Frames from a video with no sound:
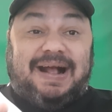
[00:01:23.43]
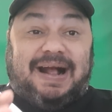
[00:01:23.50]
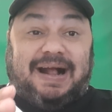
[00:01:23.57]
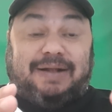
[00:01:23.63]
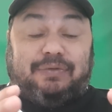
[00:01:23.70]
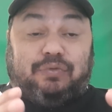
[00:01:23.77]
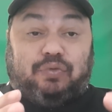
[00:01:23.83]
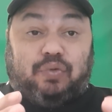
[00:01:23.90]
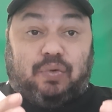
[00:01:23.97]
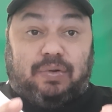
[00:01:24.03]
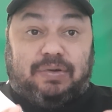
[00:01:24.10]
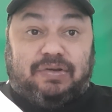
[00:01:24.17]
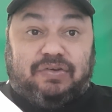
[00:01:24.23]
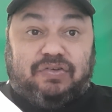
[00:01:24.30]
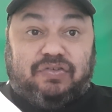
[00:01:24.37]
a
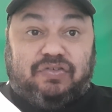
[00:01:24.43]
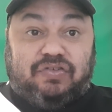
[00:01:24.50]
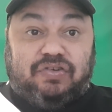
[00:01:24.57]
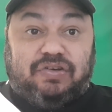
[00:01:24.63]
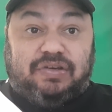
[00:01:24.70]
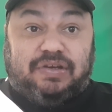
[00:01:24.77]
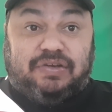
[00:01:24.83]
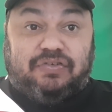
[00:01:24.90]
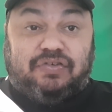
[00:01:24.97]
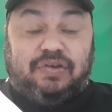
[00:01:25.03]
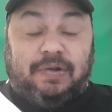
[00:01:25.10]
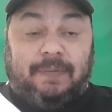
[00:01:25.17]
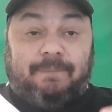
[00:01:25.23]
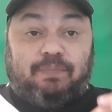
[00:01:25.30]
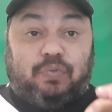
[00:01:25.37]
dois dias
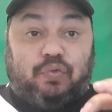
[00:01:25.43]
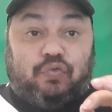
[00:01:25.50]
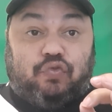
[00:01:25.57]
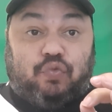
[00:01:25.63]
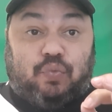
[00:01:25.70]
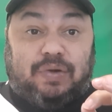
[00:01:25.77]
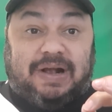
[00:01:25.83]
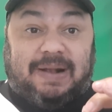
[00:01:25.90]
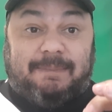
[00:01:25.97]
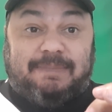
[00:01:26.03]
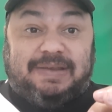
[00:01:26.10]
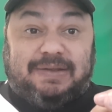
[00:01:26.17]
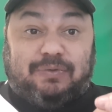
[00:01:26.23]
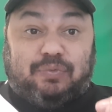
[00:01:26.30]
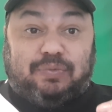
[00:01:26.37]
do
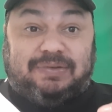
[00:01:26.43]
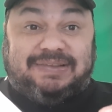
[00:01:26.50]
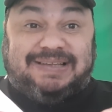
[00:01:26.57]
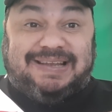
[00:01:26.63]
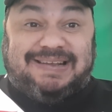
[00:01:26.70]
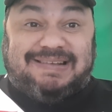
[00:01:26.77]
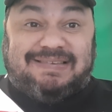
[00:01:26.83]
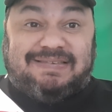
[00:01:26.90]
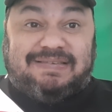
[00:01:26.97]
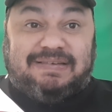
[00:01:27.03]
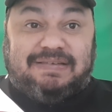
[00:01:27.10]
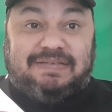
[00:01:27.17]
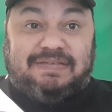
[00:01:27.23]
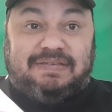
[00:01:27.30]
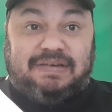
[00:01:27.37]
julgamento
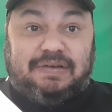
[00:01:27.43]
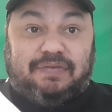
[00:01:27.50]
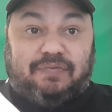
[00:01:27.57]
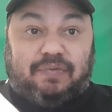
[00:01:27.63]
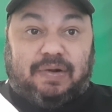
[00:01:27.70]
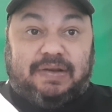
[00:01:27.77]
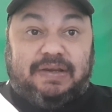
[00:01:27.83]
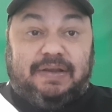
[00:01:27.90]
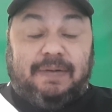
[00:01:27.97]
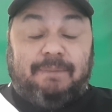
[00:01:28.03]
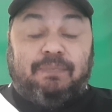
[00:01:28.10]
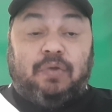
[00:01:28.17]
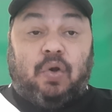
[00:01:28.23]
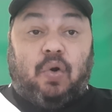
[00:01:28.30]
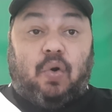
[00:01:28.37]
decisivo aí
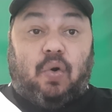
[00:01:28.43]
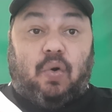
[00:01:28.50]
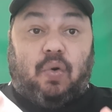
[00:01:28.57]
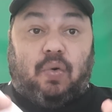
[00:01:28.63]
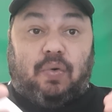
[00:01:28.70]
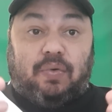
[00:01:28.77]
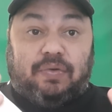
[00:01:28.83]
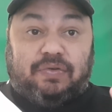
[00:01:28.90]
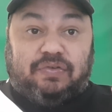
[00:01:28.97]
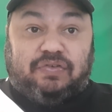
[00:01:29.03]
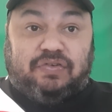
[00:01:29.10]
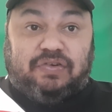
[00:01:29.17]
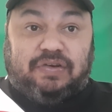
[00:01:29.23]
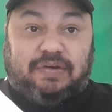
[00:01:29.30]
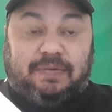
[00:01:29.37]

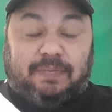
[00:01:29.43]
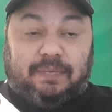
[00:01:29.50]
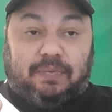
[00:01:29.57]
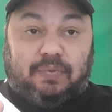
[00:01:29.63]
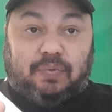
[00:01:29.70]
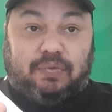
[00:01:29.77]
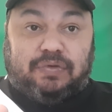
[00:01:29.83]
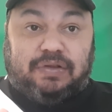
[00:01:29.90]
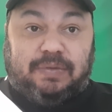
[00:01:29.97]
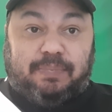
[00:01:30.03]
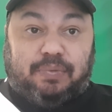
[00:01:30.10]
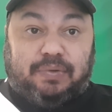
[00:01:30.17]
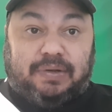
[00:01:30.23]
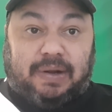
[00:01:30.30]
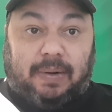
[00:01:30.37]
onde o
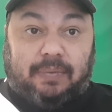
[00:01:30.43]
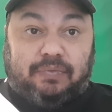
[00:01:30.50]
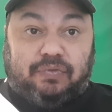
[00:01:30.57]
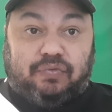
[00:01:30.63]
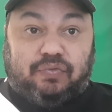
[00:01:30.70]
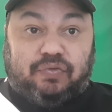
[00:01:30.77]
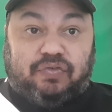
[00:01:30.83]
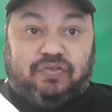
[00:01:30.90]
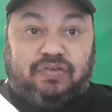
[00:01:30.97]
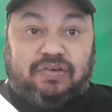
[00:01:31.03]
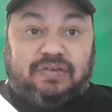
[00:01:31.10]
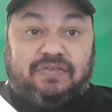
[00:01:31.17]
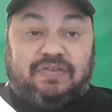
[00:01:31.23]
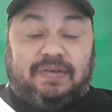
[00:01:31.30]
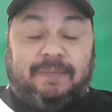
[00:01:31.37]
Tribunal de
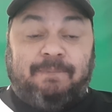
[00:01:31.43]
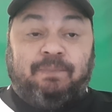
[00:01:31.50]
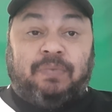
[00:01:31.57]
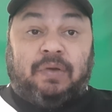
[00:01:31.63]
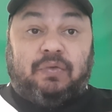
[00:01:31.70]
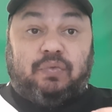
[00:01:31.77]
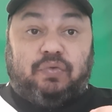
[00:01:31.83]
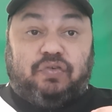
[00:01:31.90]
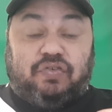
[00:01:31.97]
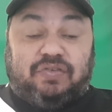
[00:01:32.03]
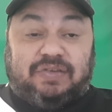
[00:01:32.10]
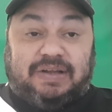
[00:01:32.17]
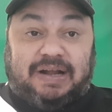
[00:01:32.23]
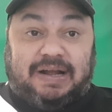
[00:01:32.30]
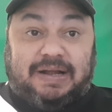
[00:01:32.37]
Justiça do
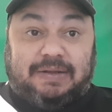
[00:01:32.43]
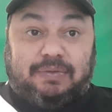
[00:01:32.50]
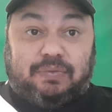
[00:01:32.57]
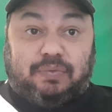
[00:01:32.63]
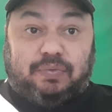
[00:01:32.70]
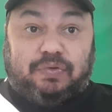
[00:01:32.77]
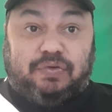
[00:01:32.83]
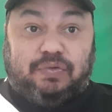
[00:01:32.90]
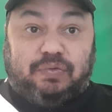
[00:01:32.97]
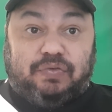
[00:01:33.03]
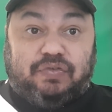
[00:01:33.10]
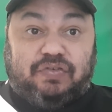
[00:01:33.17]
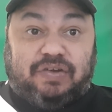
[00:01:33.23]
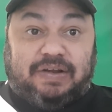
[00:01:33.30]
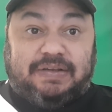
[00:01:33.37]
Estado do Rio
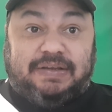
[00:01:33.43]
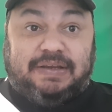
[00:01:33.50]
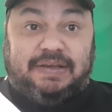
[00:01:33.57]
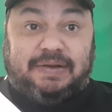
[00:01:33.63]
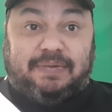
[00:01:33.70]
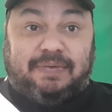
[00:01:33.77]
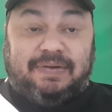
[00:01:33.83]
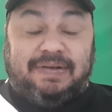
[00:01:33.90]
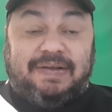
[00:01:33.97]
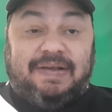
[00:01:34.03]
de Janeiro